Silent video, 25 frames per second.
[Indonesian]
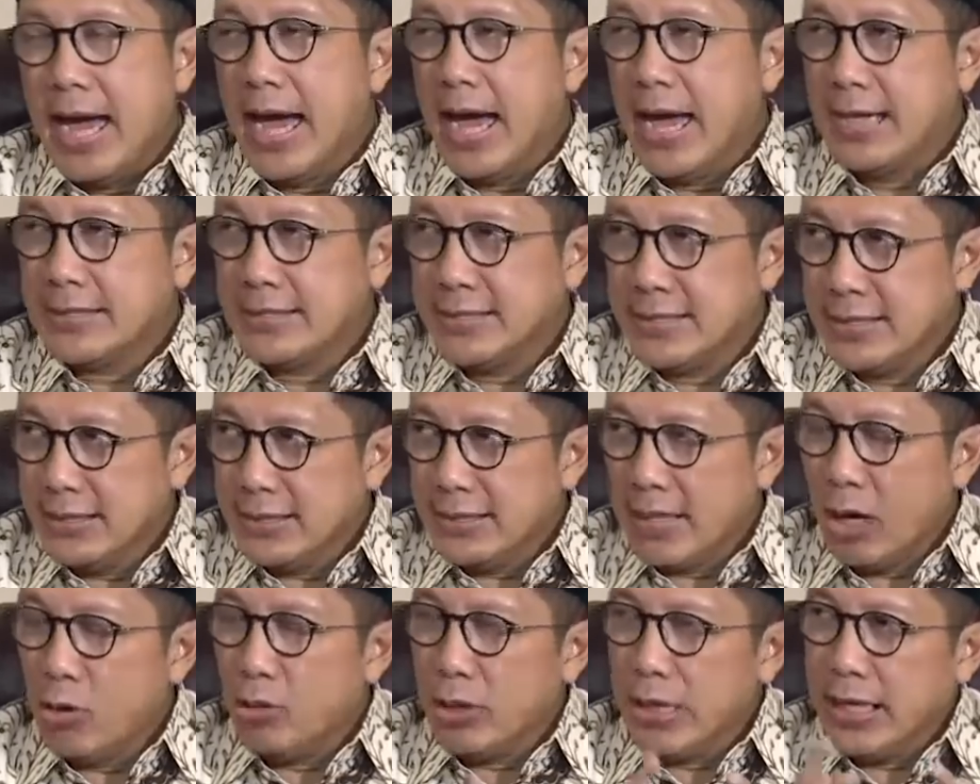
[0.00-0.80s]
haji
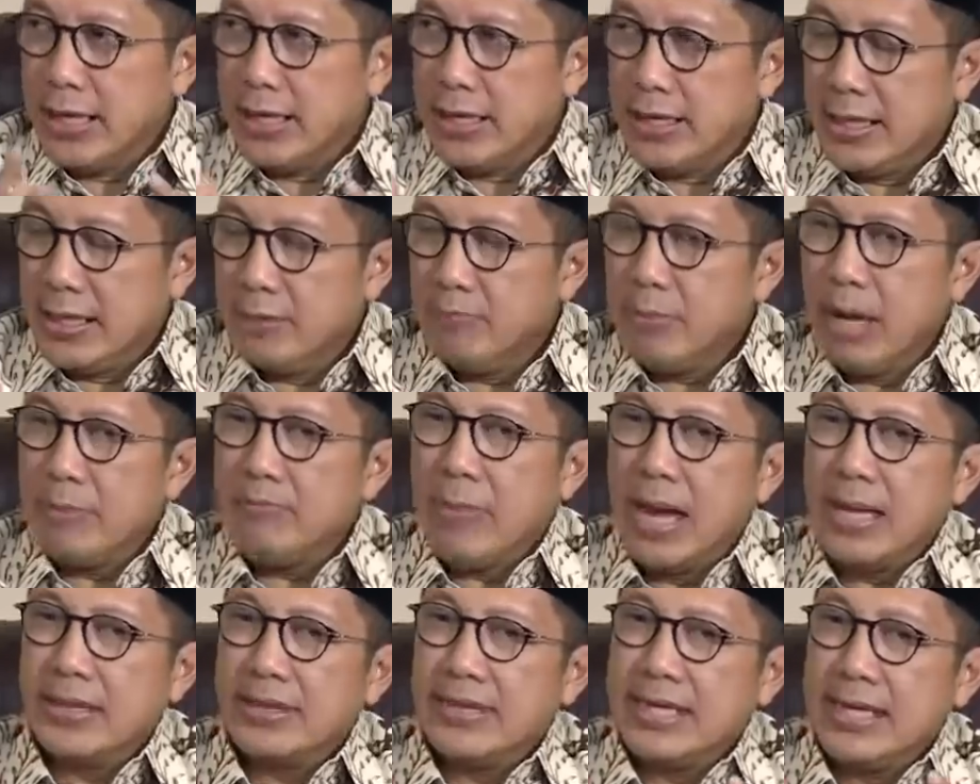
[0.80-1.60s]
tahun ini
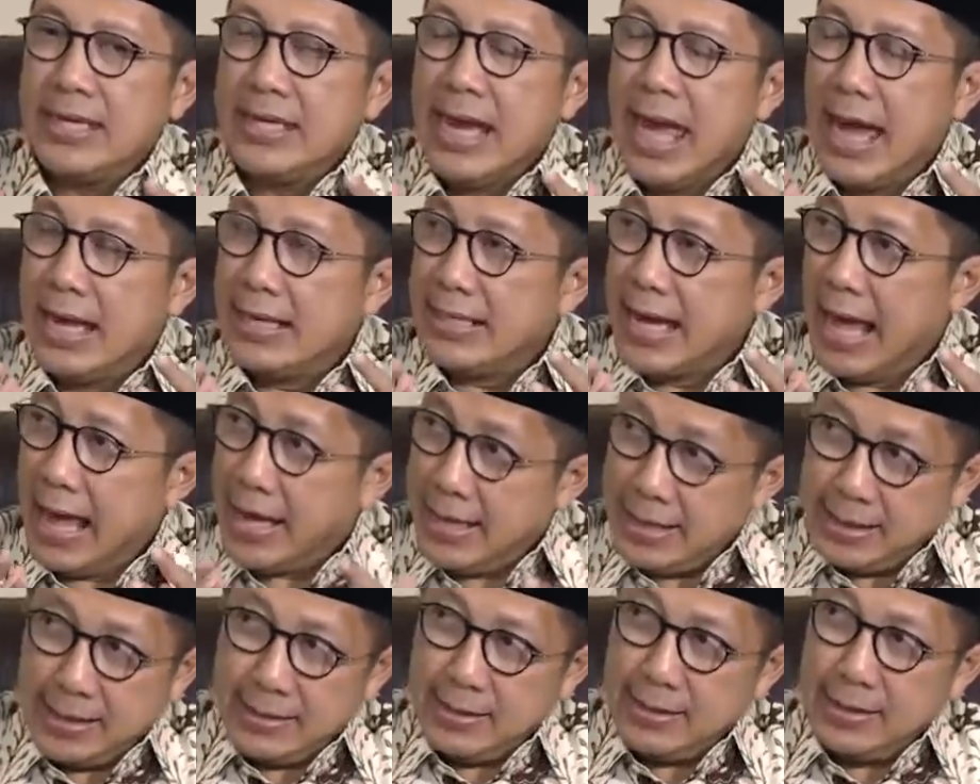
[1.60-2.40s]
memang tidak
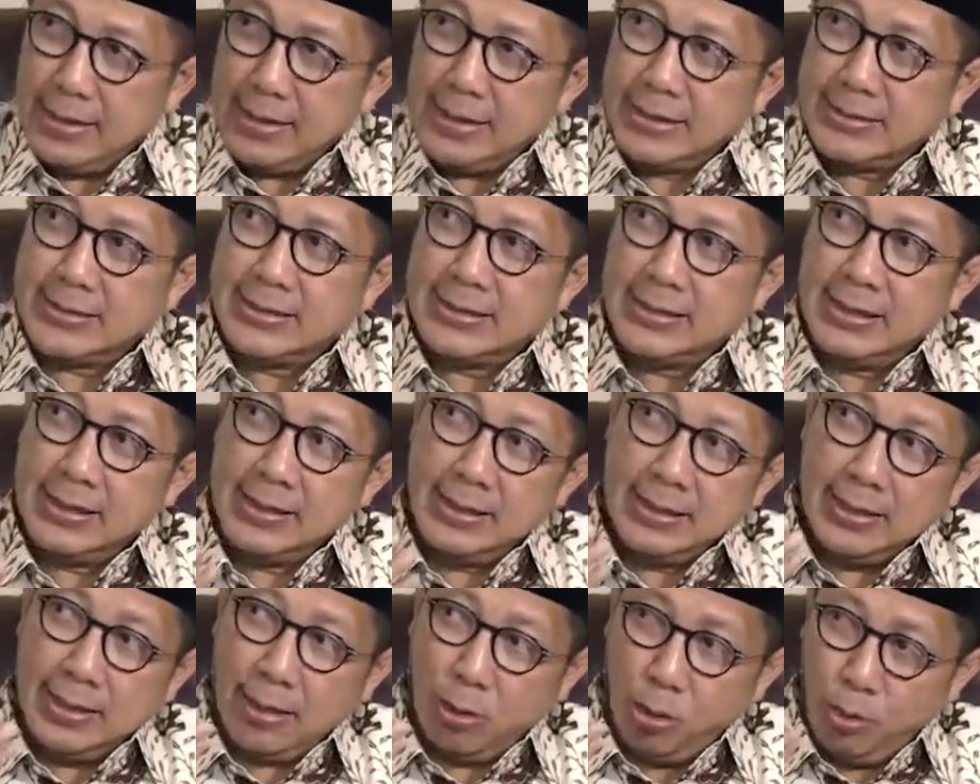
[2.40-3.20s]
naik eh,
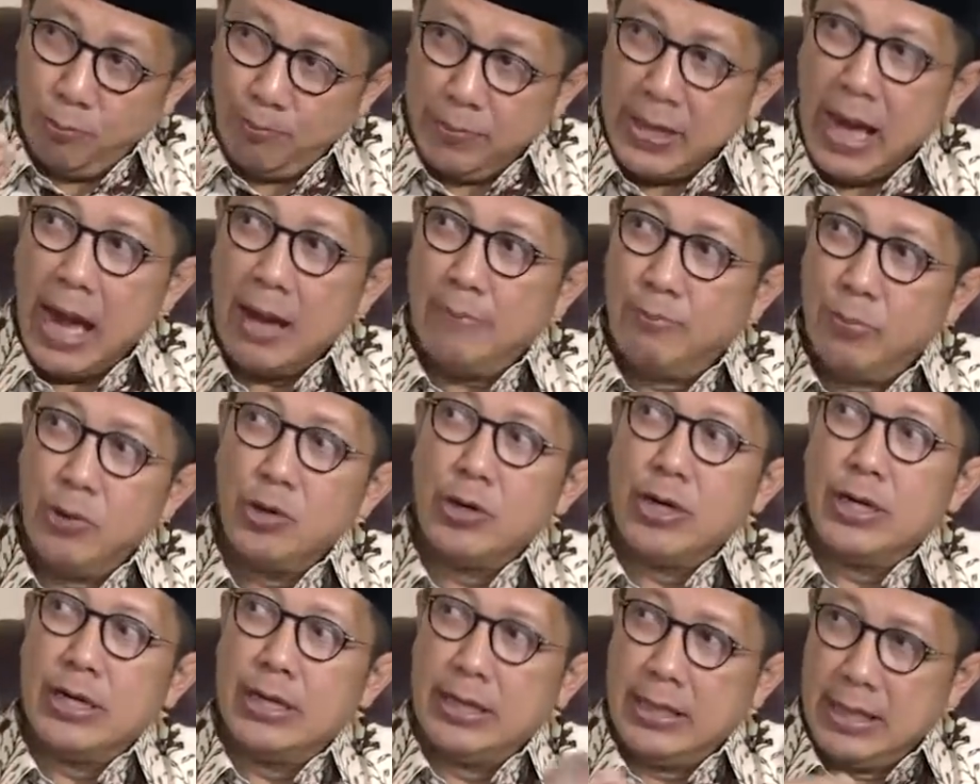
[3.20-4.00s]
serupiah
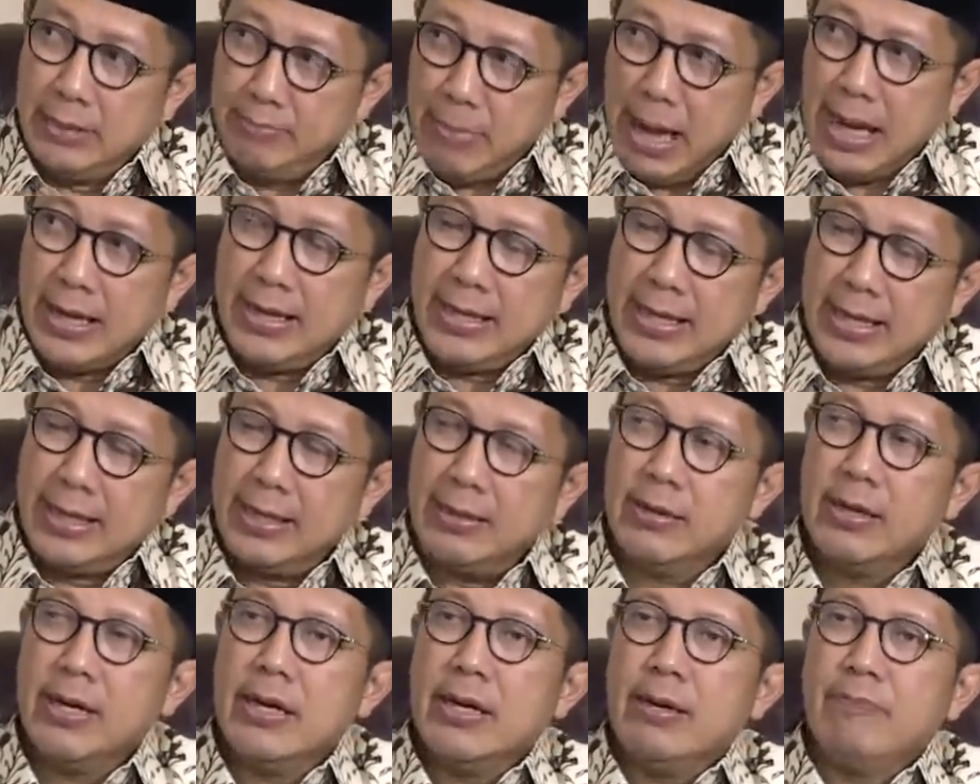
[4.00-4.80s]
pun ya.
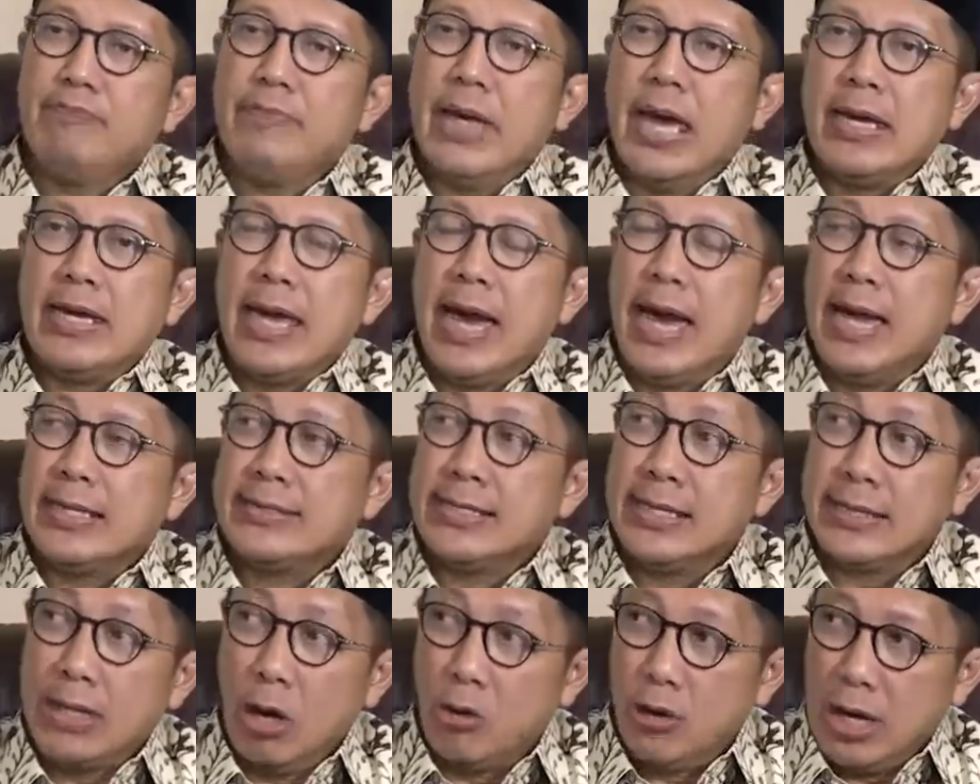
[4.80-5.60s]
dibanding ya. biaya
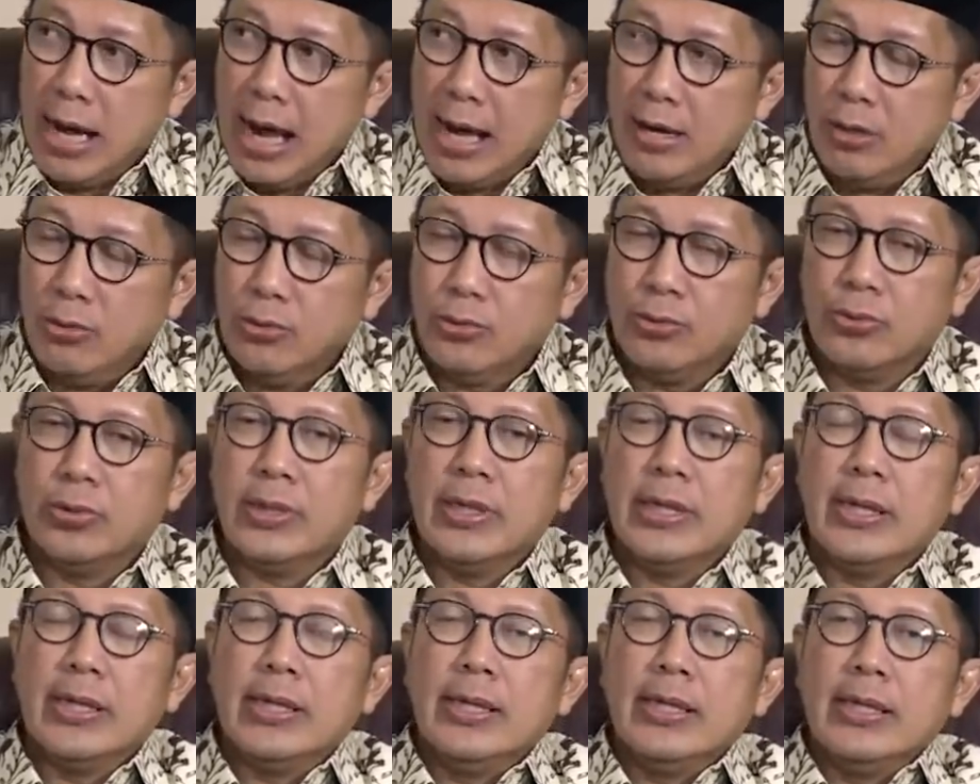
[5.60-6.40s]
haji tahun lalu.
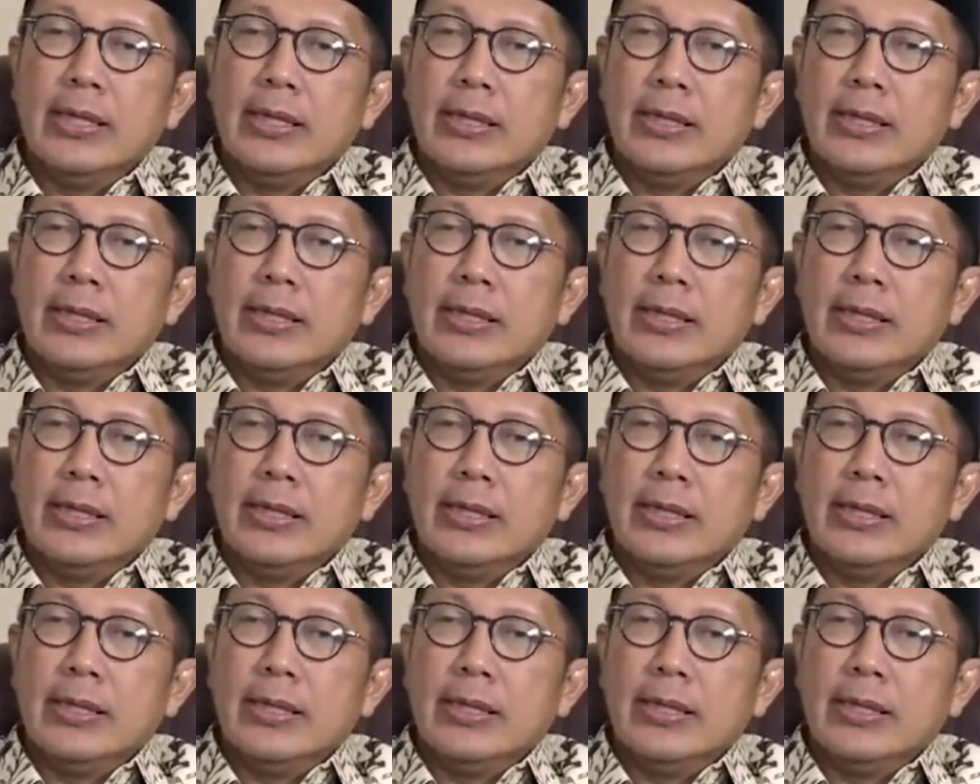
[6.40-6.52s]
Hmm.